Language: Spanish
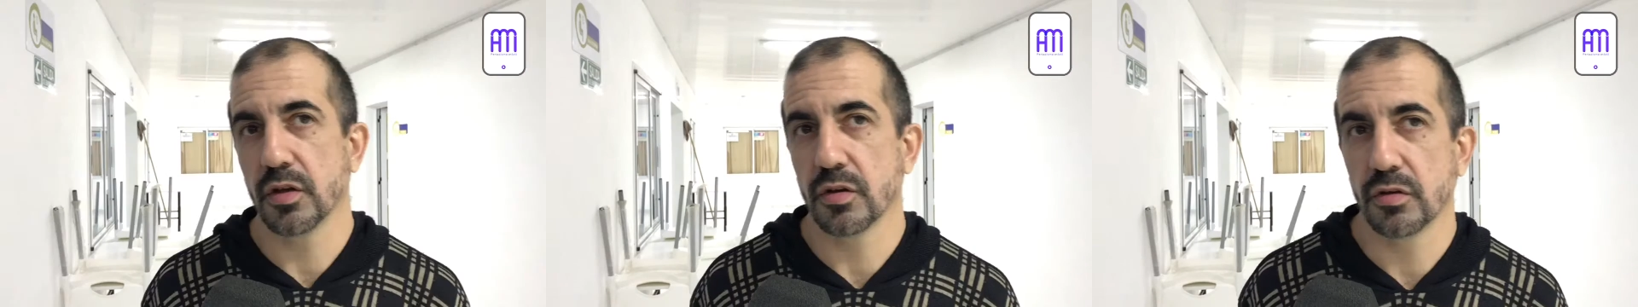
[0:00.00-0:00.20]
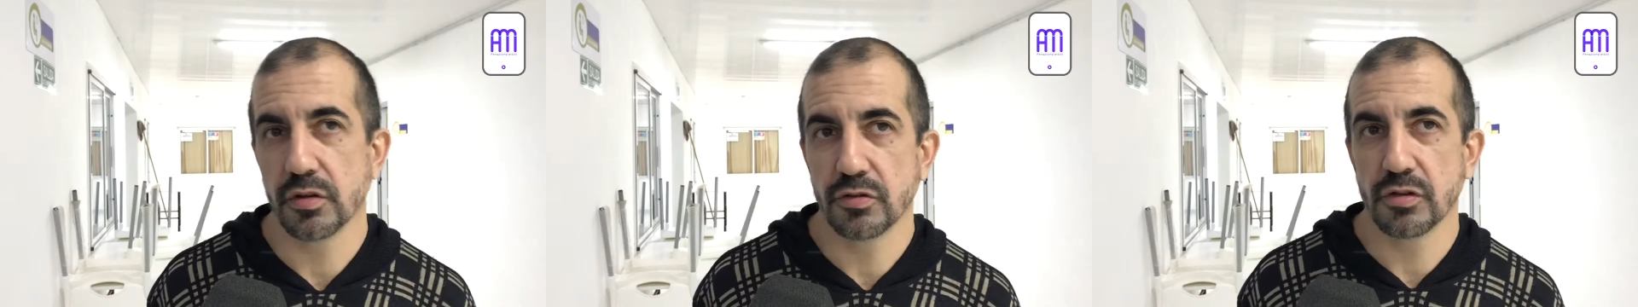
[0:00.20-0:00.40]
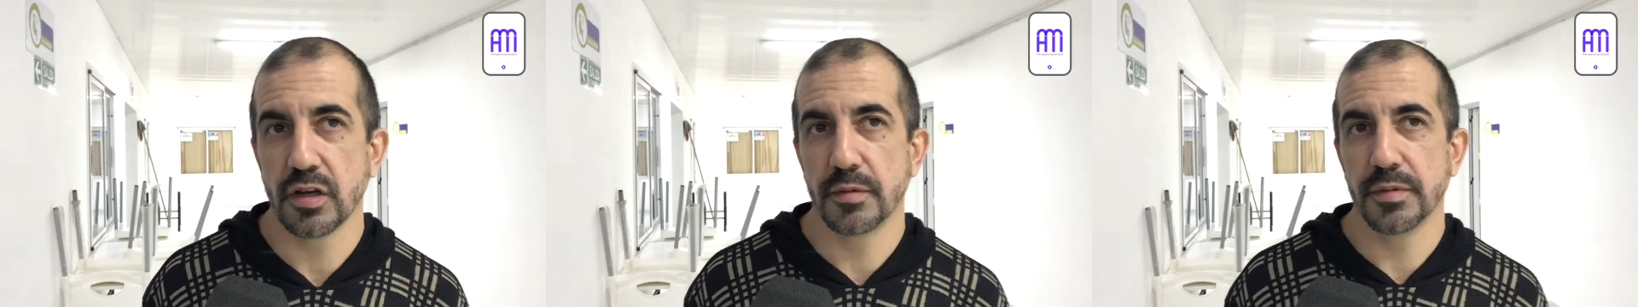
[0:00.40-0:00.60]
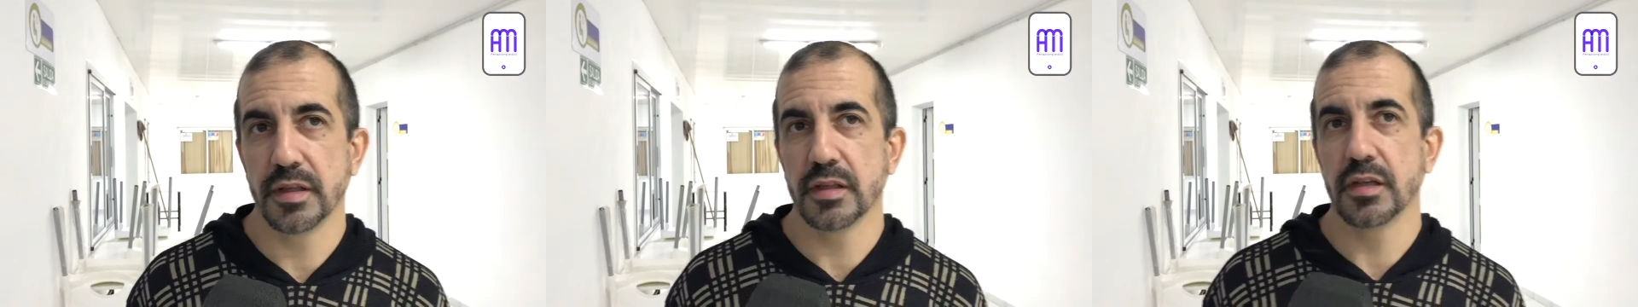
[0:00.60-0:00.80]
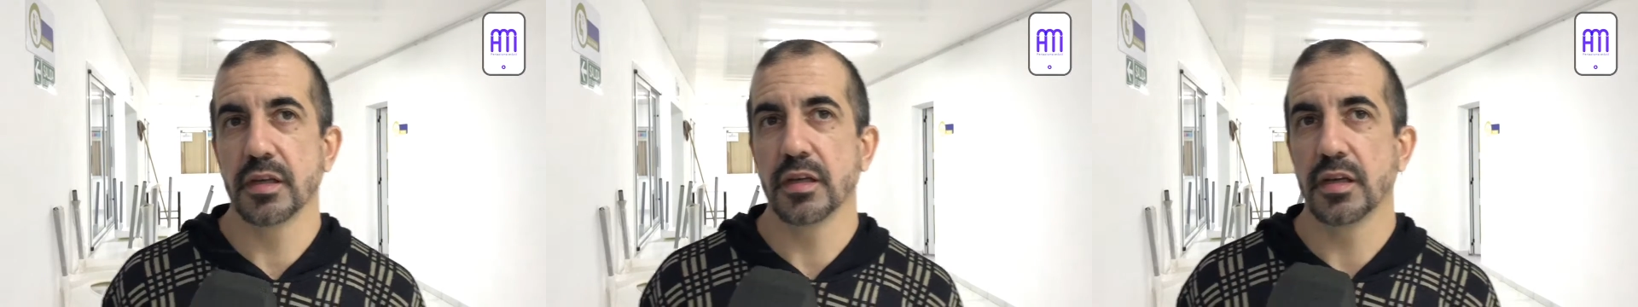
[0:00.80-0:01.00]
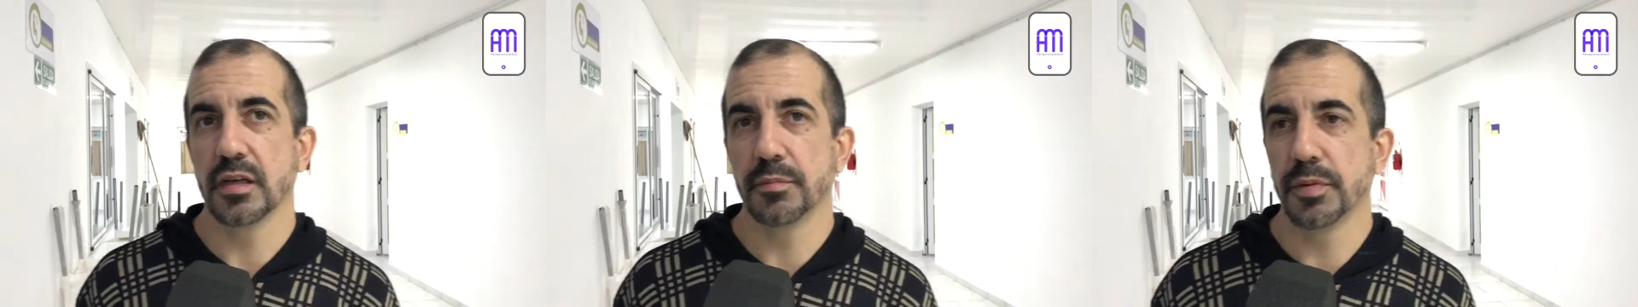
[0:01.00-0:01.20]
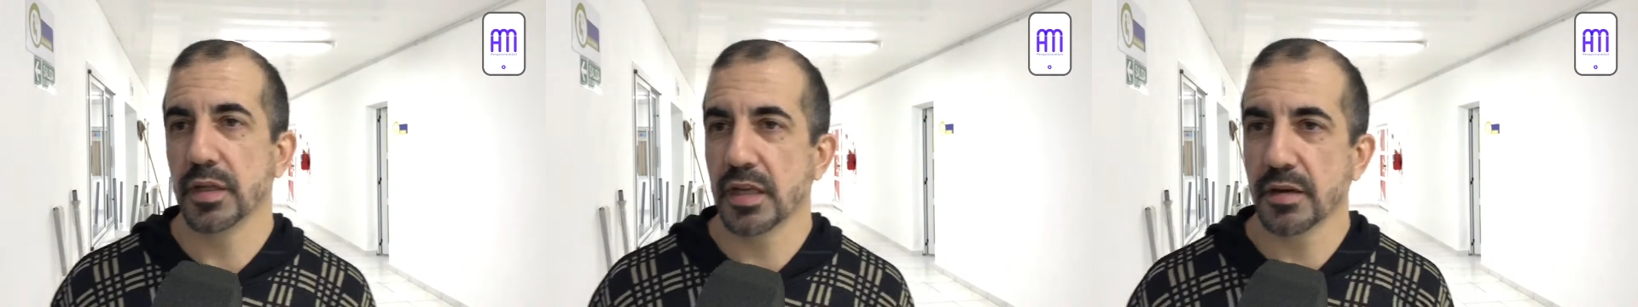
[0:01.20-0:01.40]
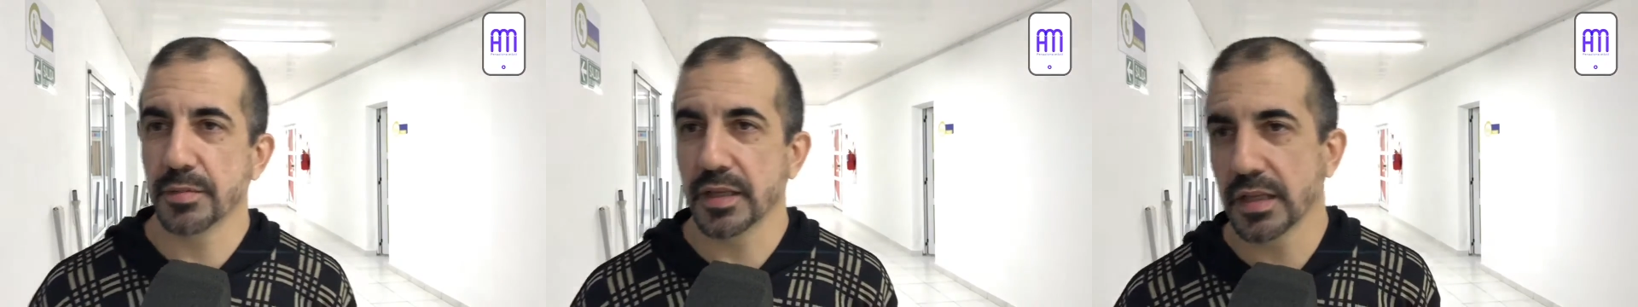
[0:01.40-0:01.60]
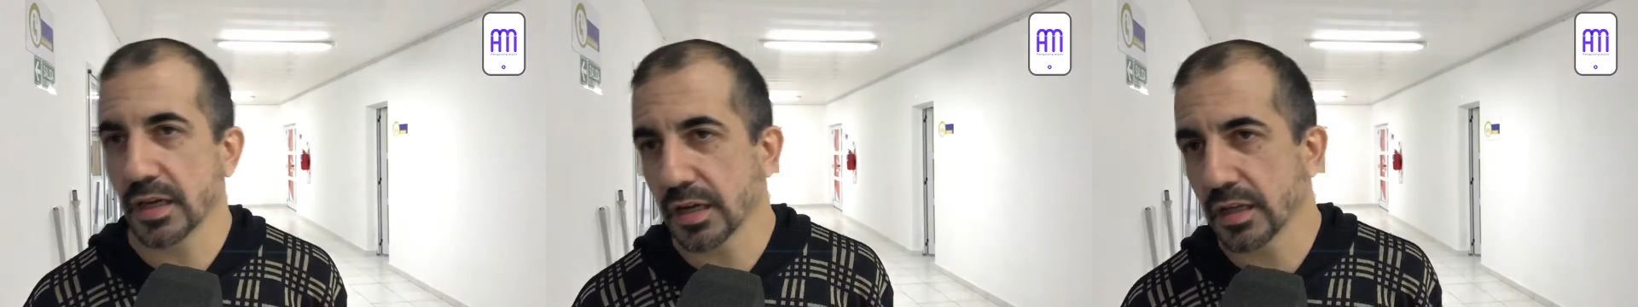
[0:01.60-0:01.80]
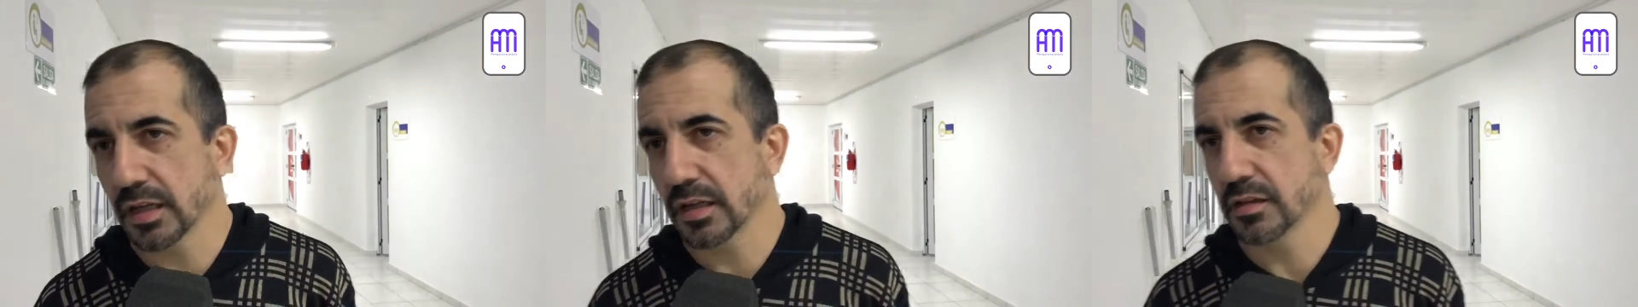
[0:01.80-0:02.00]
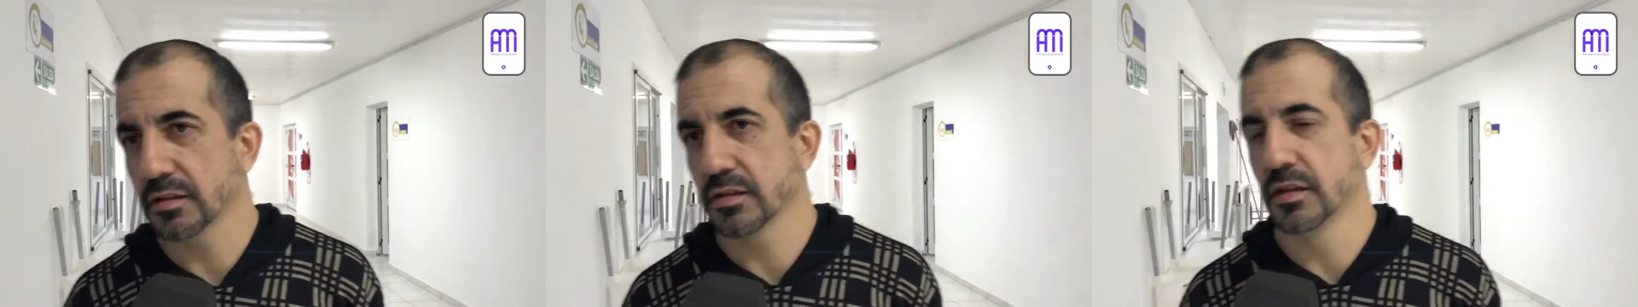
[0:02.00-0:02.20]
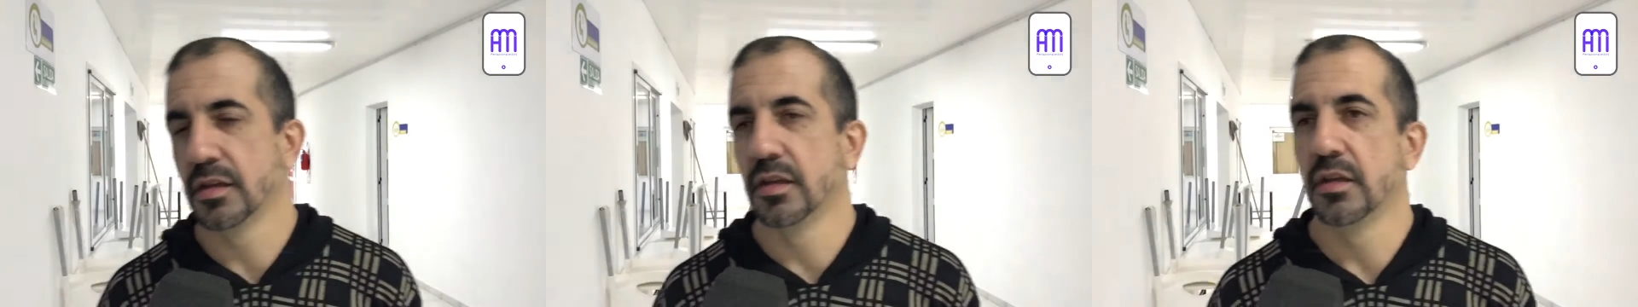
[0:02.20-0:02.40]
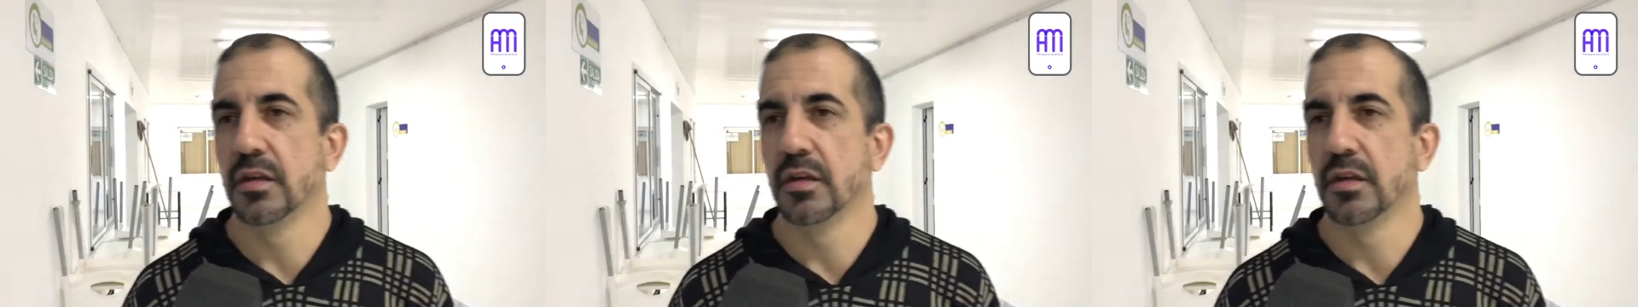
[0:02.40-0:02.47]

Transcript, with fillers: digo, no es solamente a patadas